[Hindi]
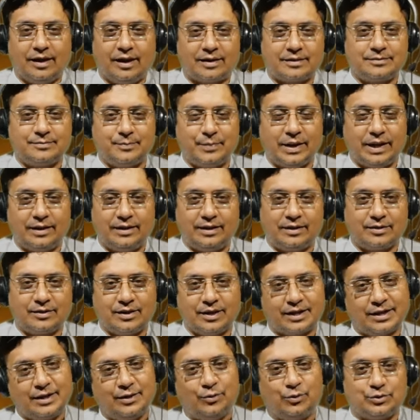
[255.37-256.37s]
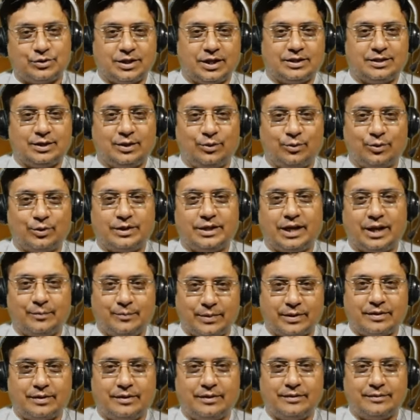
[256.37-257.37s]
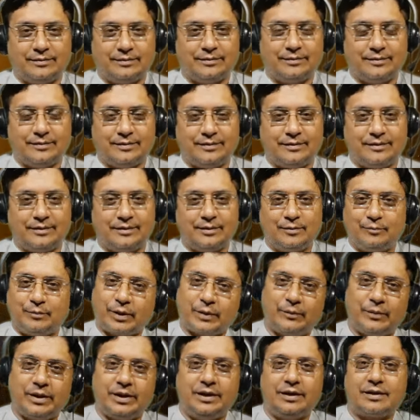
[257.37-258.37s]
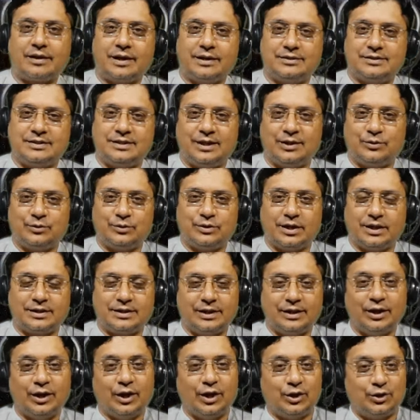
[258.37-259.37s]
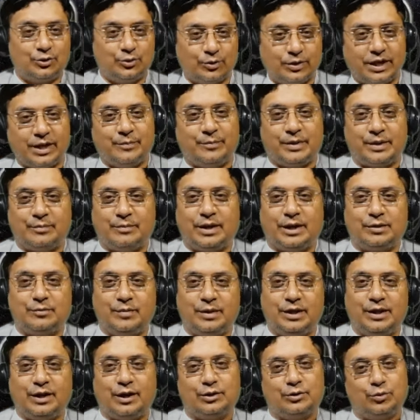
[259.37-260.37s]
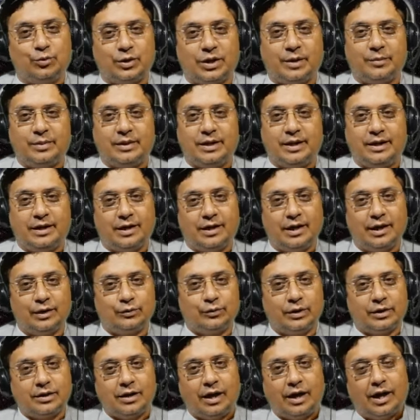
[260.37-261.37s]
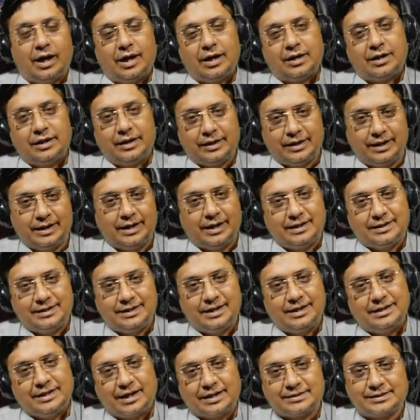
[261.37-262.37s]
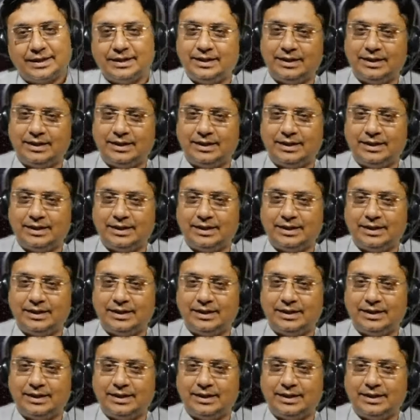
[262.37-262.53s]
अर्थ प्लेनेट करके हो जाते लोग यहाँ पर परमानेंट रेजिडेंट हो जाते शुक्र है परमात्मा ने अधूरा बनाया तो एक आग लगी रहती है यहाँ